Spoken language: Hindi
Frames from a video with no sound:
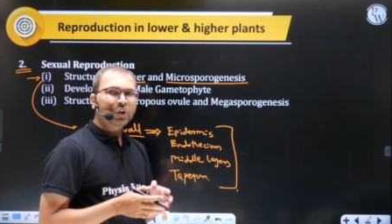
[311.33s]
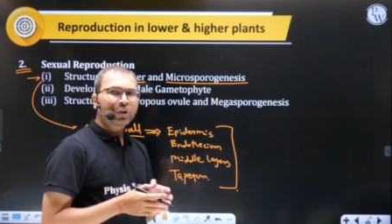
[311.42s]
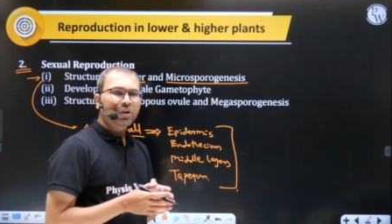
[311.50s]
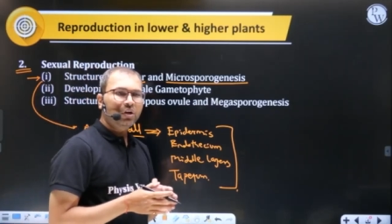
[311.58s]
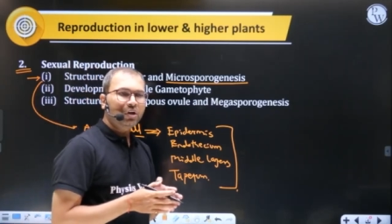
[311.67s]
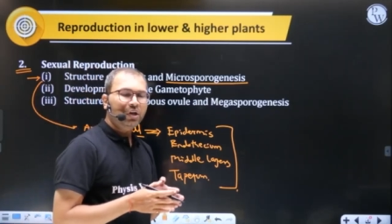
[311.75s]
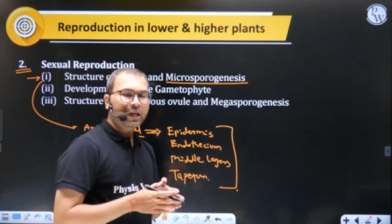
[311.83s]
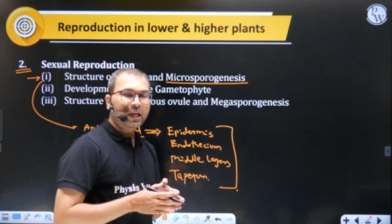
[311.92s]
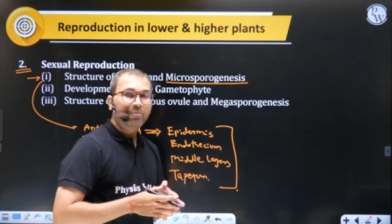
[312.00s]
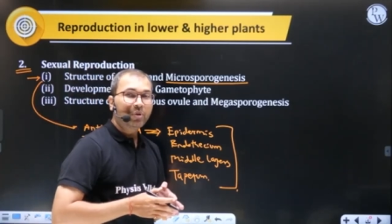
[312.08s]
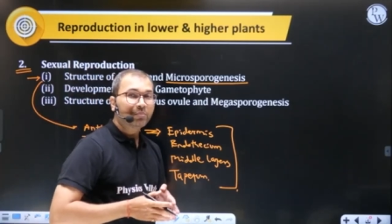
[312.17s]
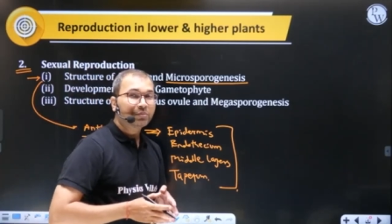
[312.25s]

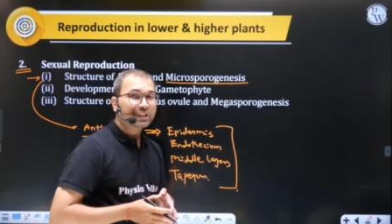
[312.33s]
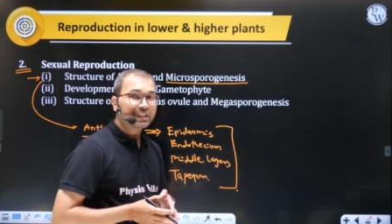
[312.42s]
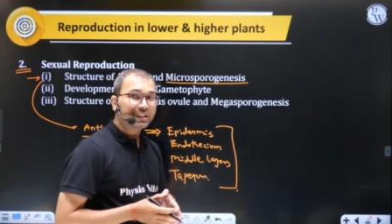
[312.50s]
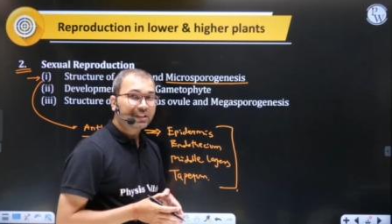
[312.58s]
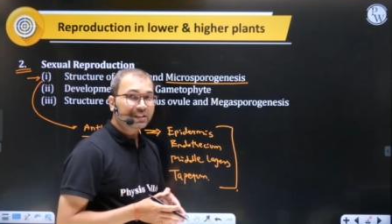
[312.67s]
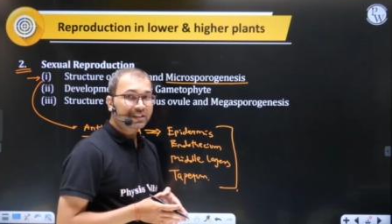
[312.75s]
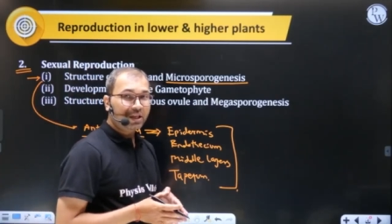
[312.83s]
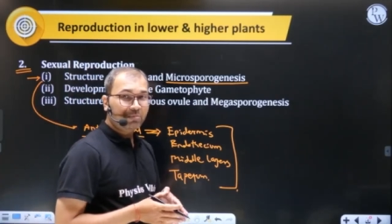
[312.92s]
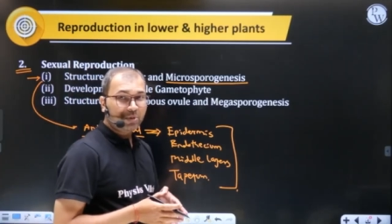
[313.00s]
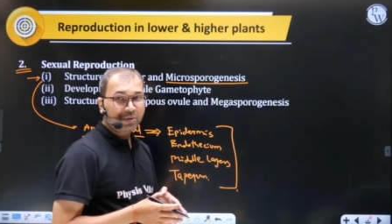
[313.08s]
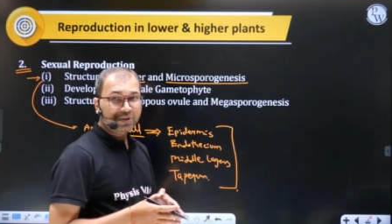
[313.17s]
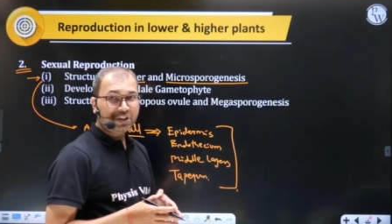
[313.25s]
एम एम सीज एम
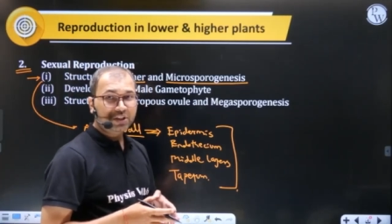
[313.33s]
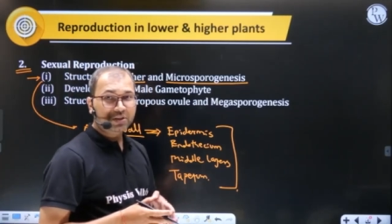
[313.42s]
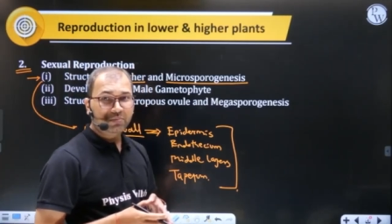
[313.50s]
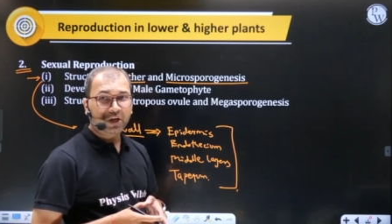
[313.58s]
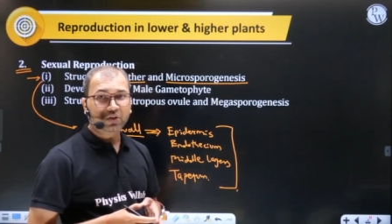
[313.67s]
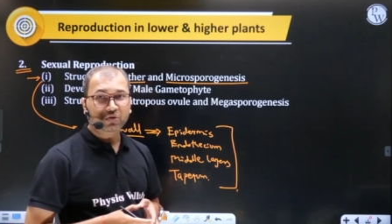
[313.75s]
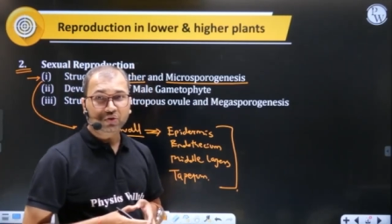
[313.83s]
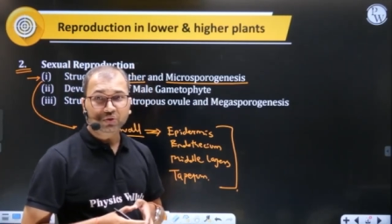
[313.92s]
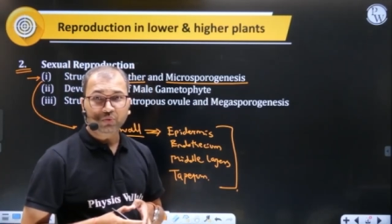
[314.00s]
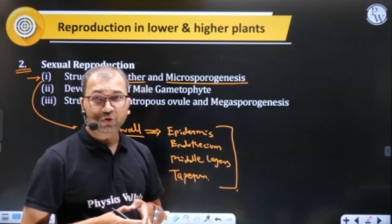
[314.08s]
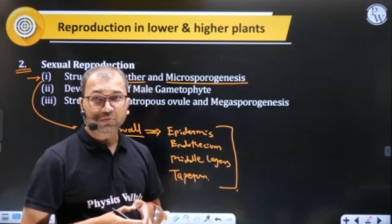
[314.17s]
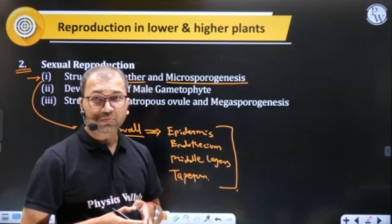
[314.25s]
एम सीज
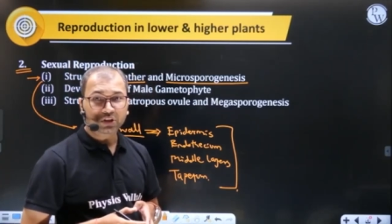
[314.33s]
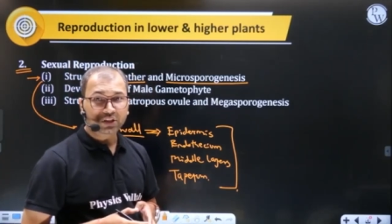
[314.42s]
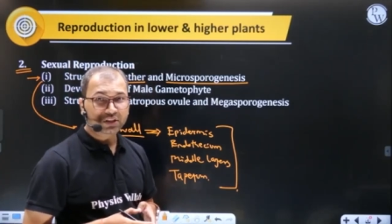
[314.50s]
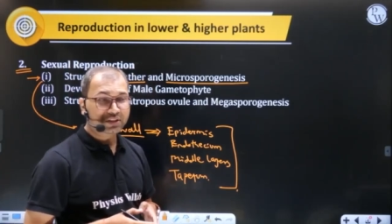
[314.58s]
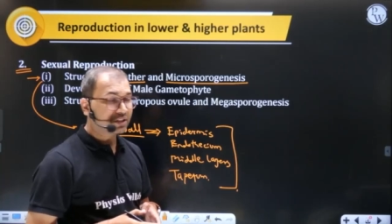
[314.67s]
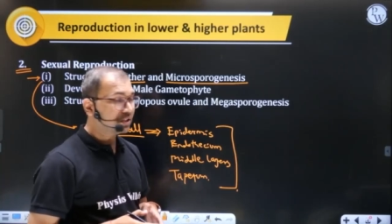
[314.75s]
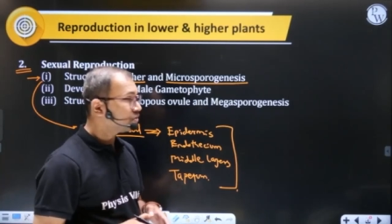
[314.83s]
माइक्रोस्पोर मदर सेल्स